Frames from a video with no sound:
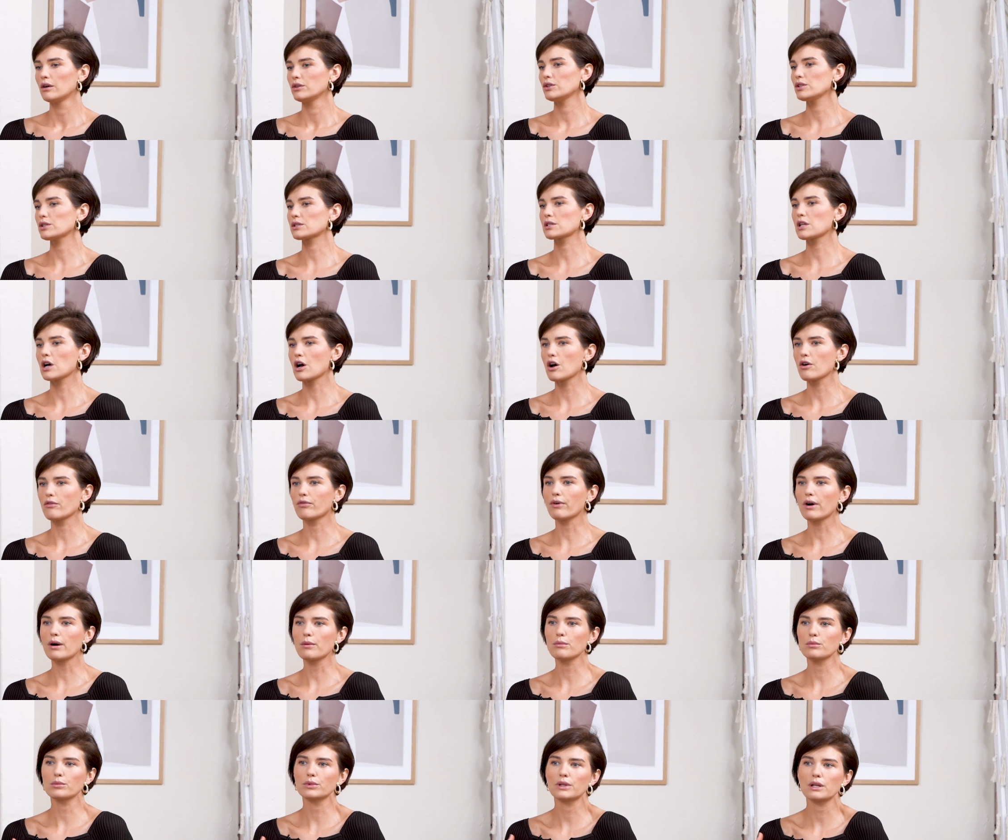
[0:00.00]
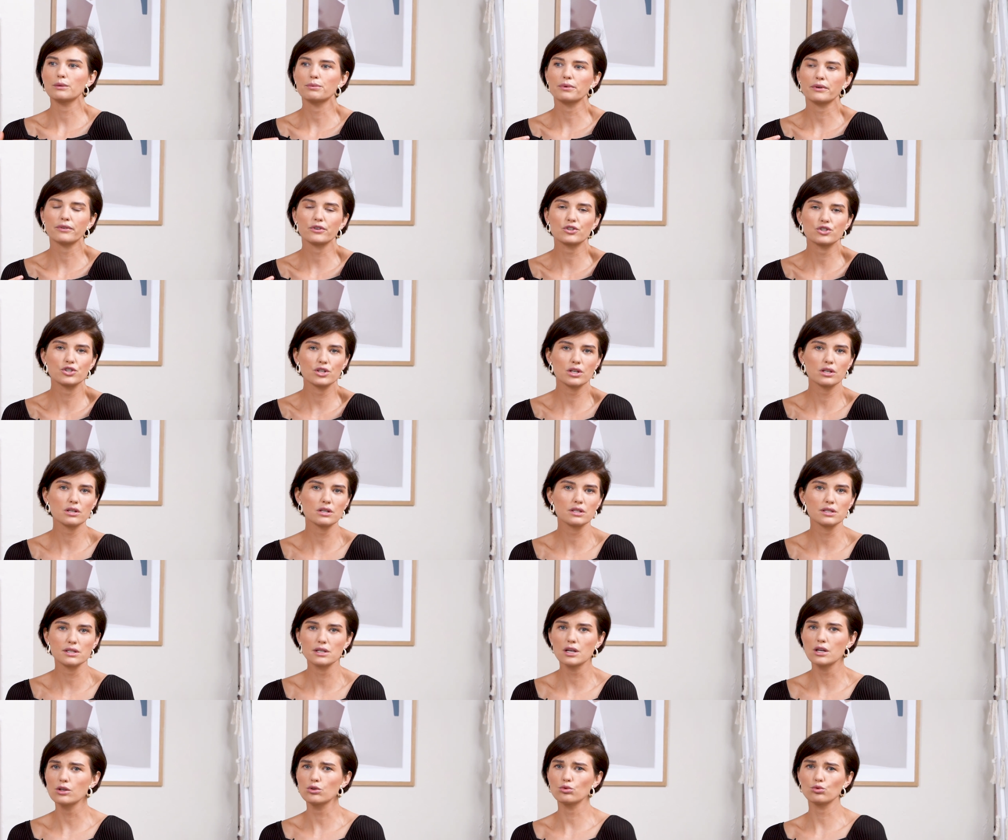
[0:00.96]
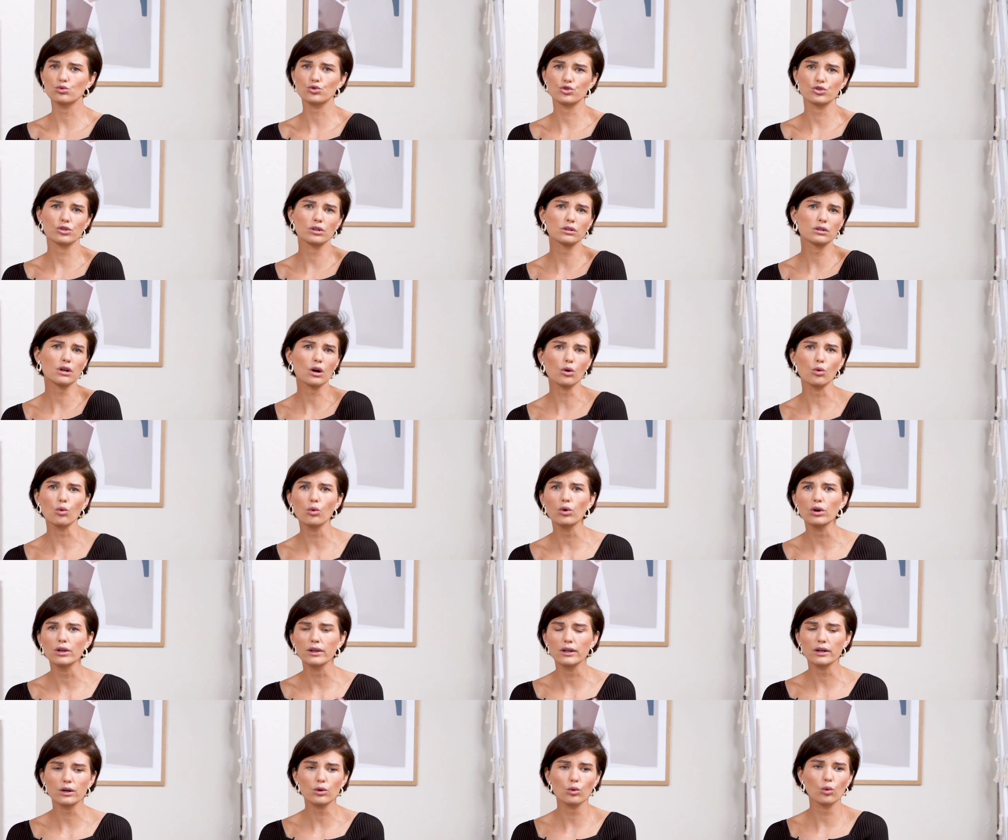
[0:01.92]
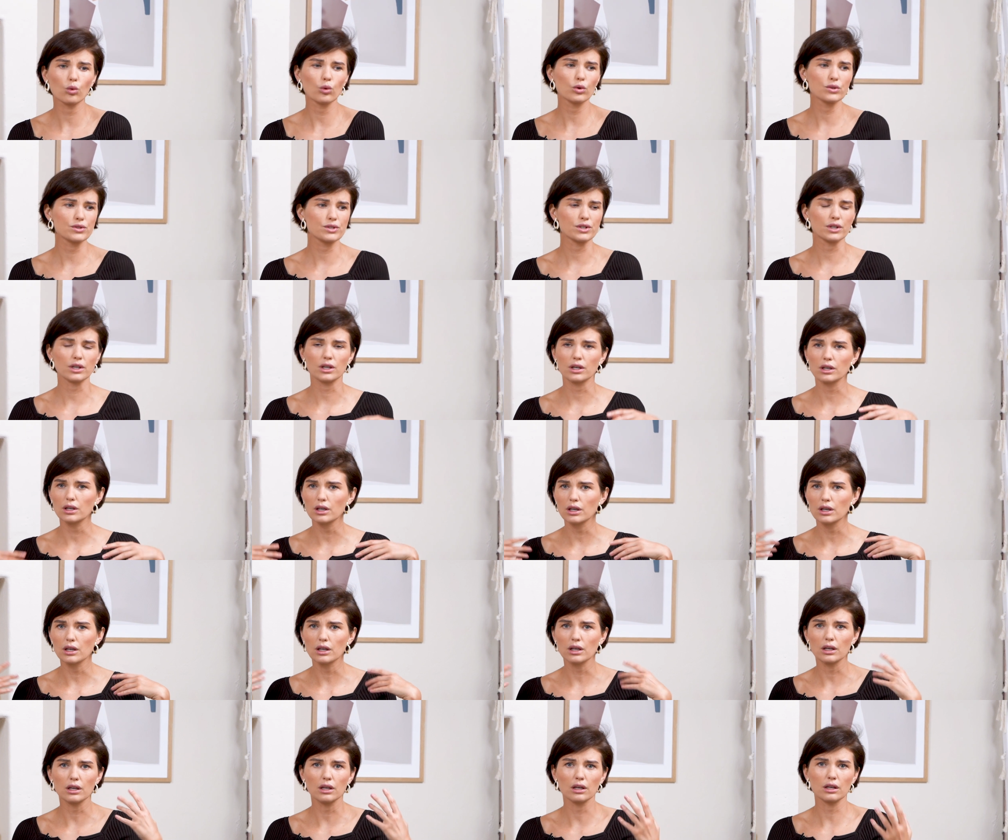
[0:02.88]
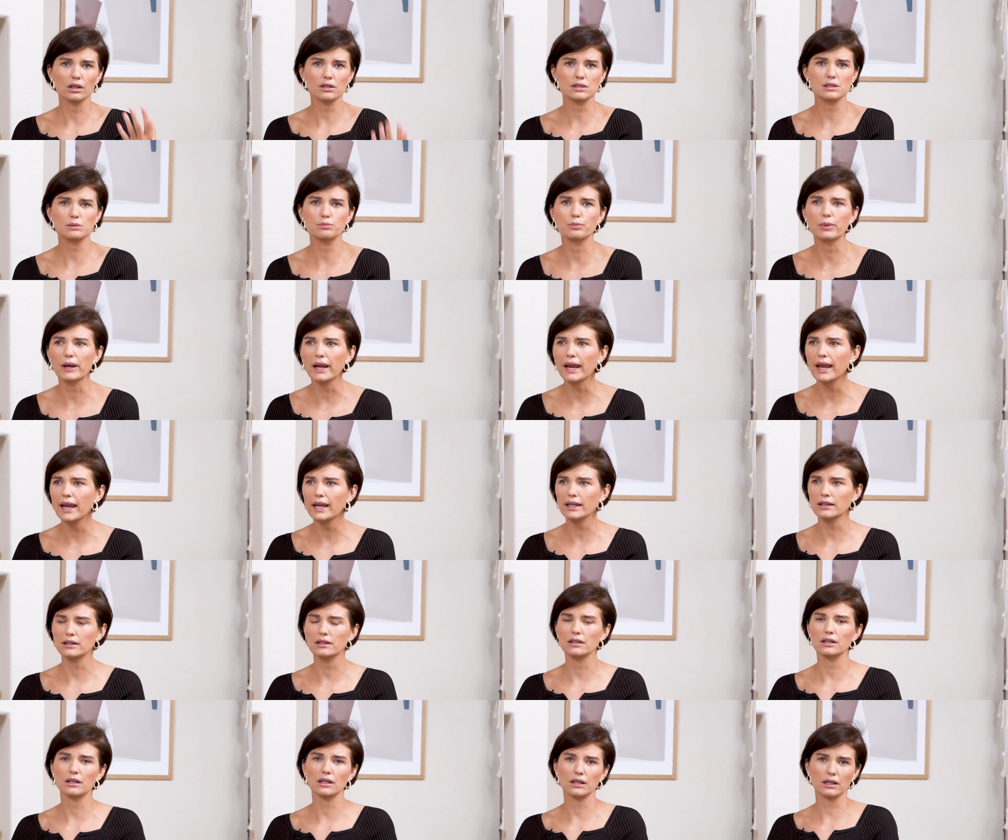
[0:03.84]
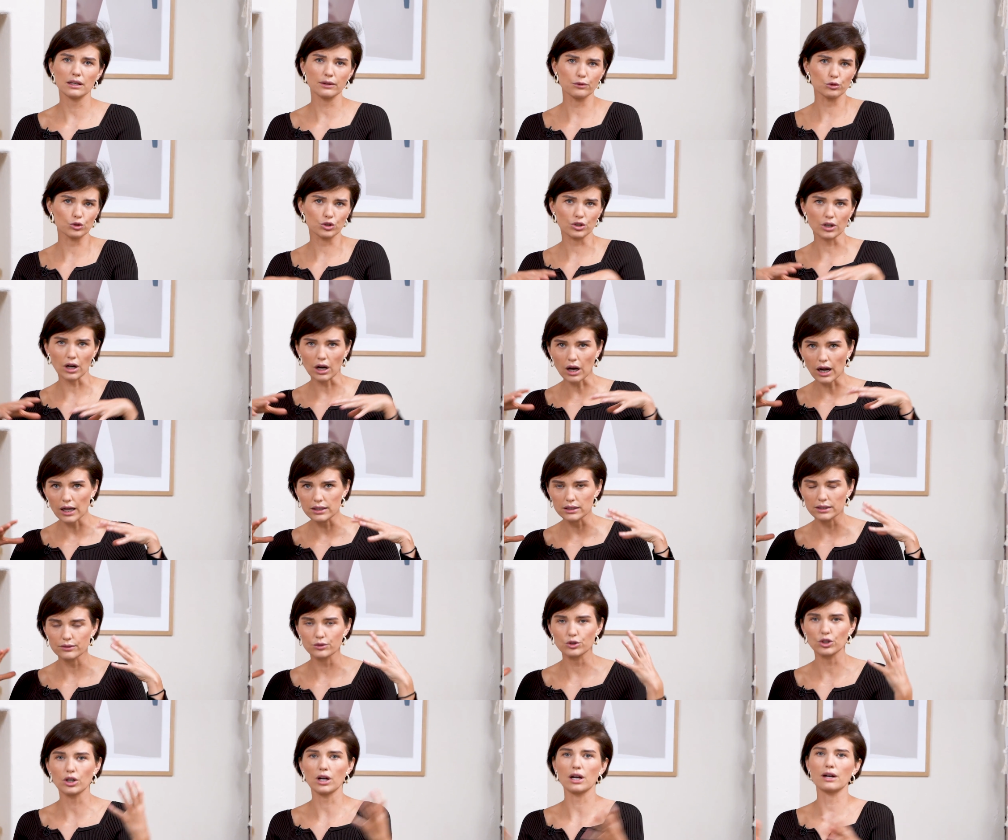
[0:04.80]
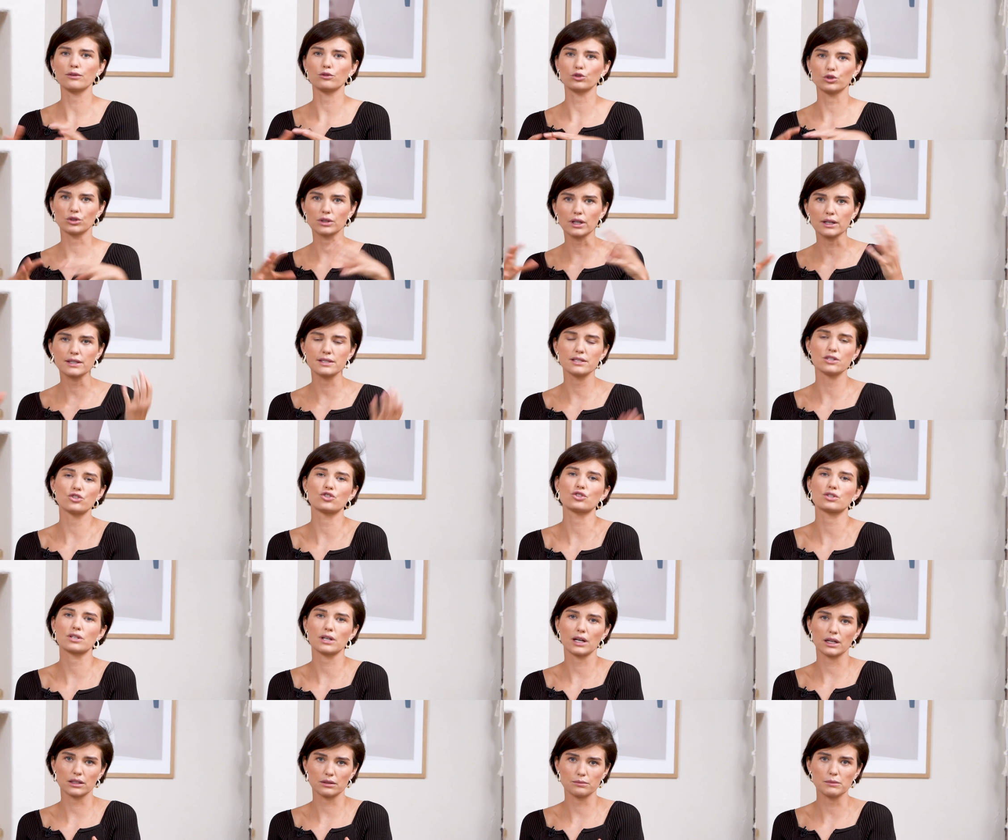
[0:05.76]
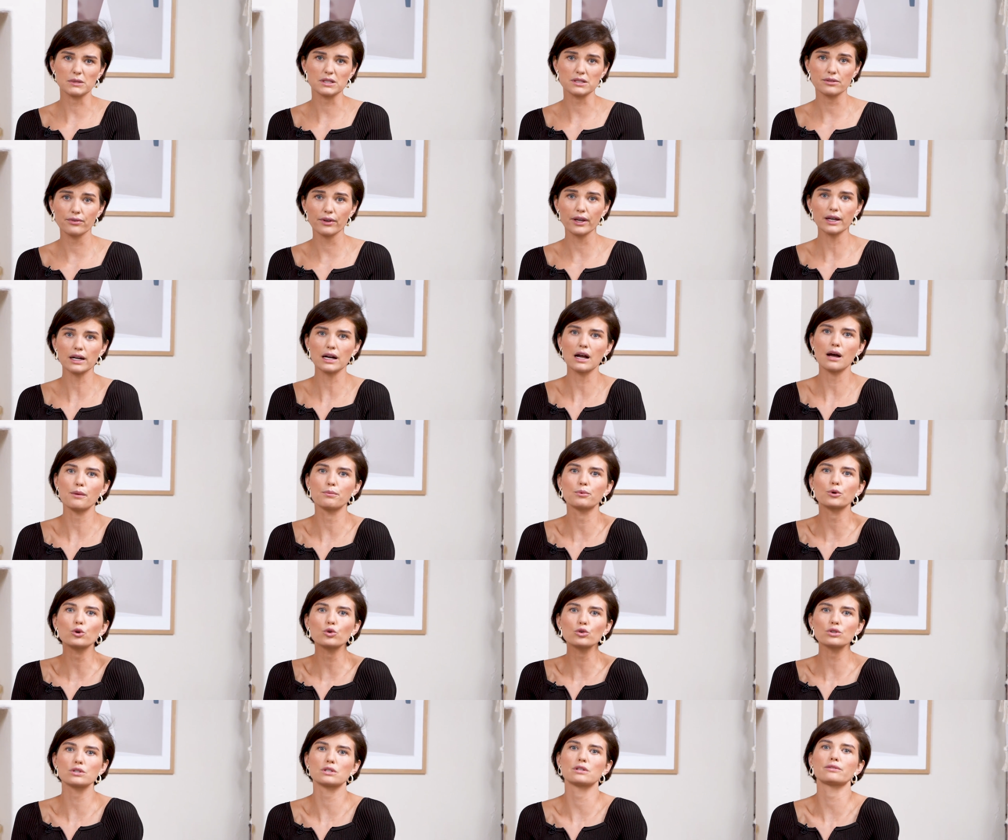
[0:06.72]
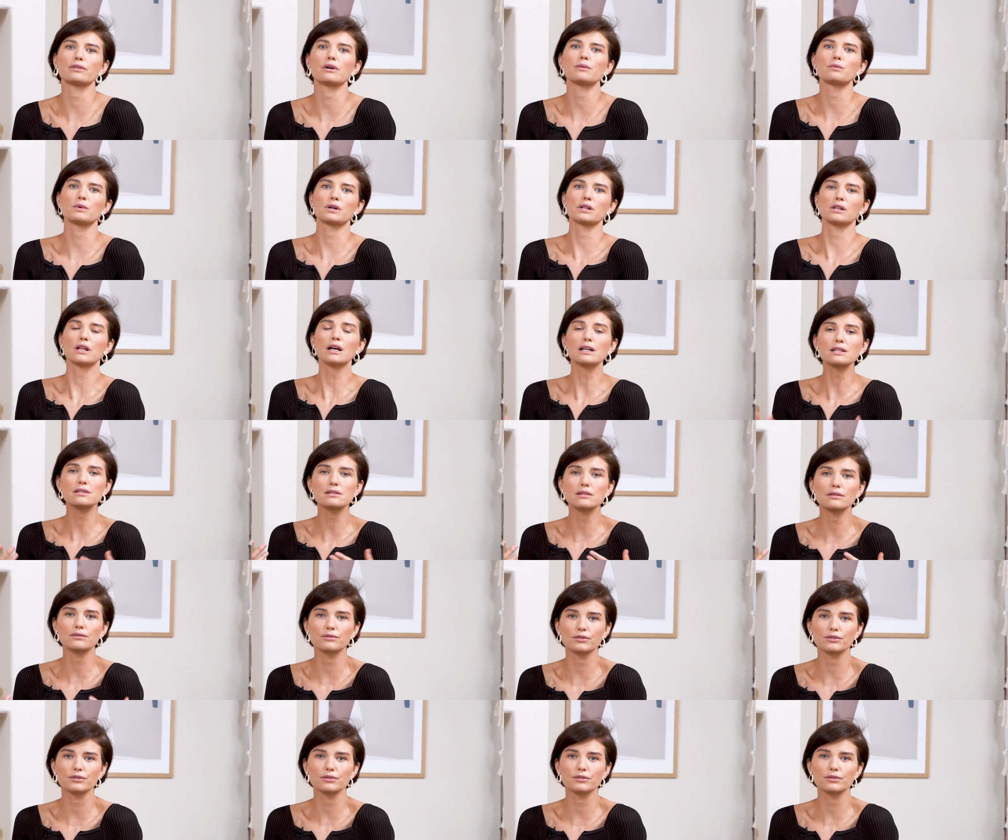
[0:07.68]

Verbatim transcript: не знаю, вам для провождения с ней не нужен алкоголь, наркотики и сплетни, и вот какая-то вот такая вот токсическая атмосфера, а просто вам классно